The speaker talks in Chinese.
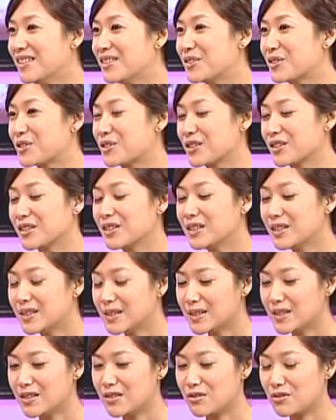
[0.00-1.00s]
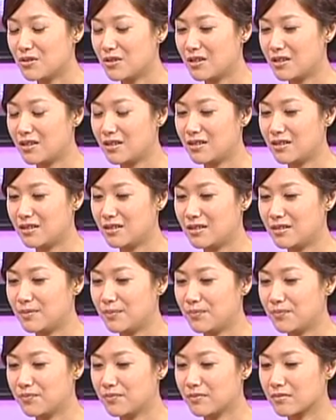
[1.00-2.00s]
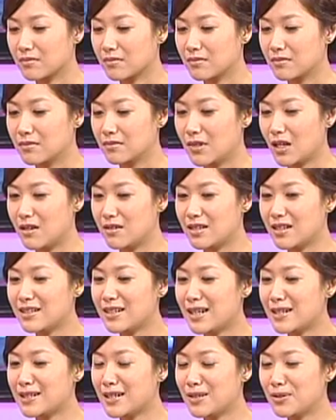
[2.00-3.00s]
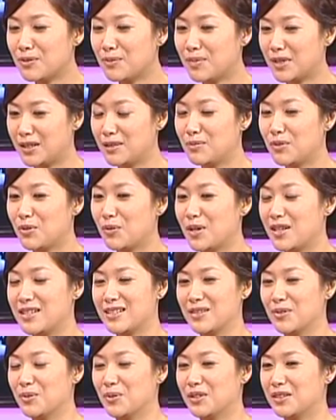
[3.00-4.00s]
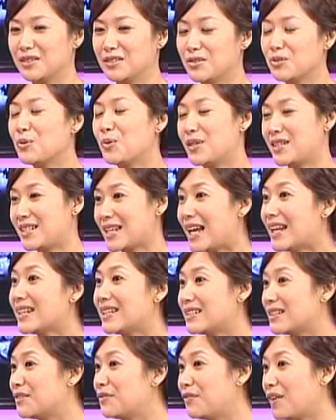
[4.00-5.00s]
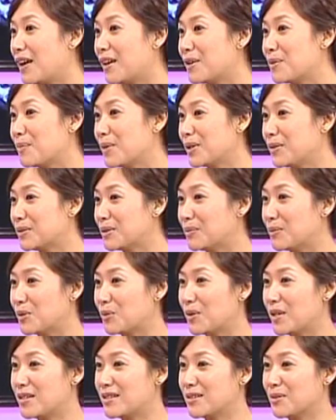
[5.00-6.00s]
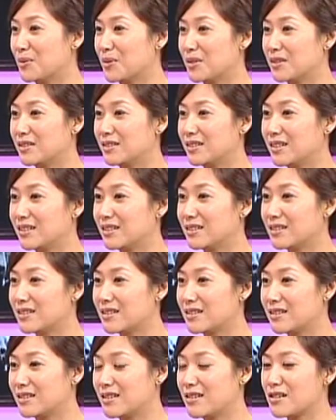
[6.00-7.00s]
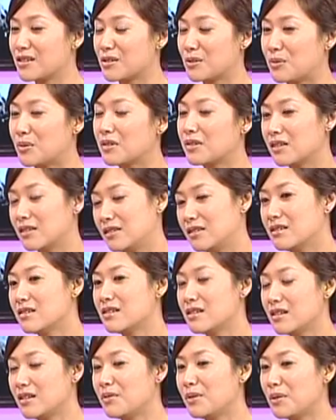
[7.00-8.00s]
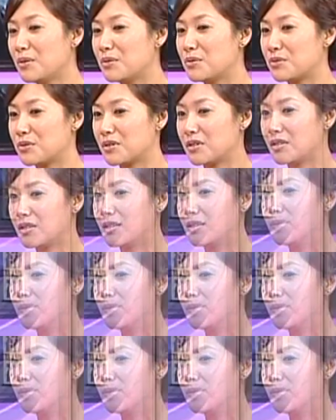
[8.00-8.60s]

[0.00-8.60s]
就是所以。好像大家都没那么关心我的，就我家里人反而没有那么关心我的那个私人生活。可能是因为我觉得